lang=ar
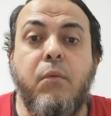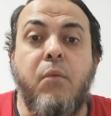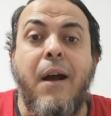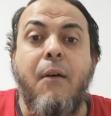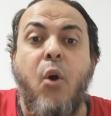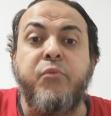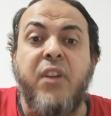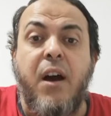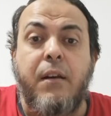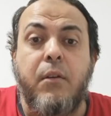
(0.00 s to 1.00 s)
واخد
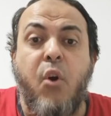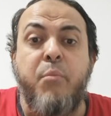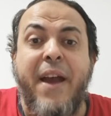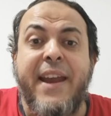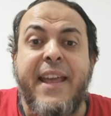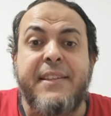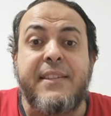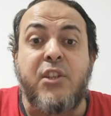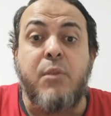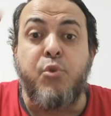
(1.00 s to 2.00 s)
نار واخد معايا
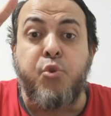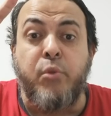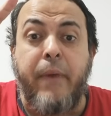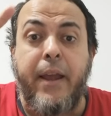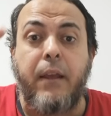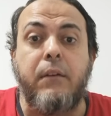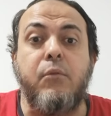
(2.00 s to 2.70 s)
ناس عشان يبقوا شهود معايا